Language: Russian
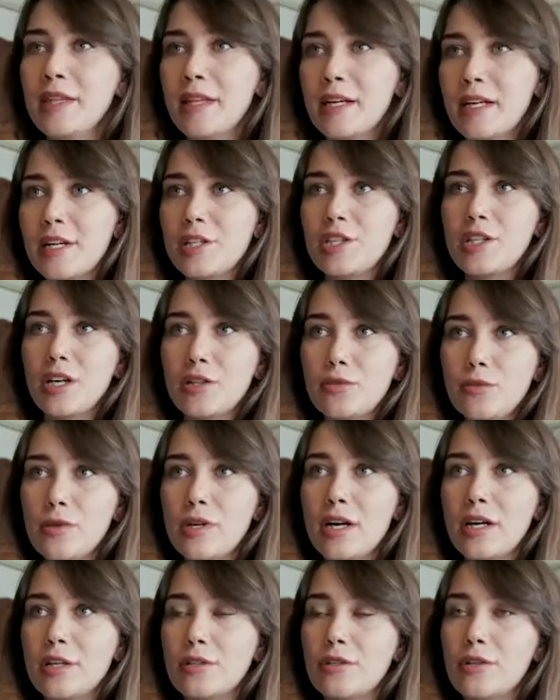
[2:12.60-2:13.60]
так такая
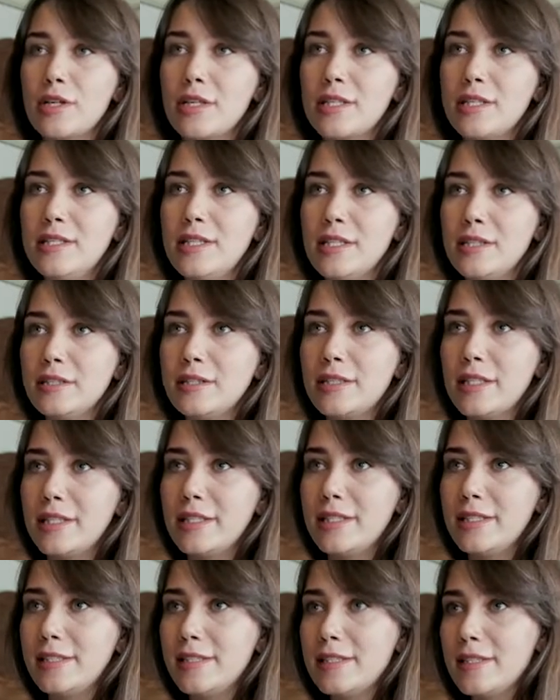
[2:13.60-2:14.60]
шкатулка, которая сделана
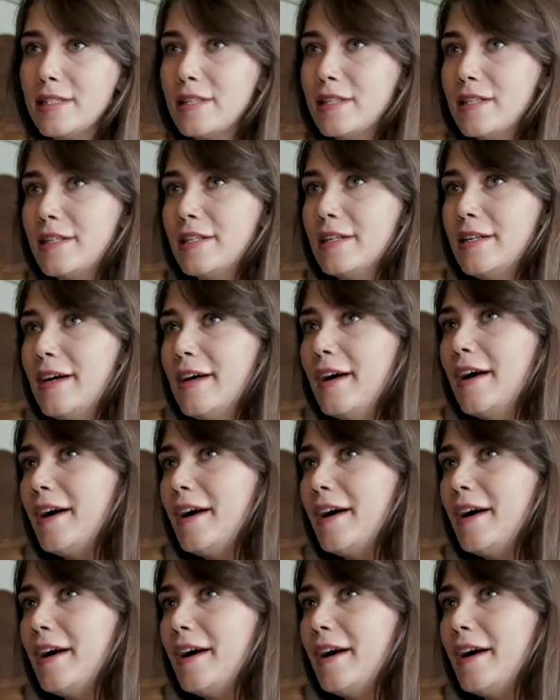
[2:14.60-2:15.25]
из э,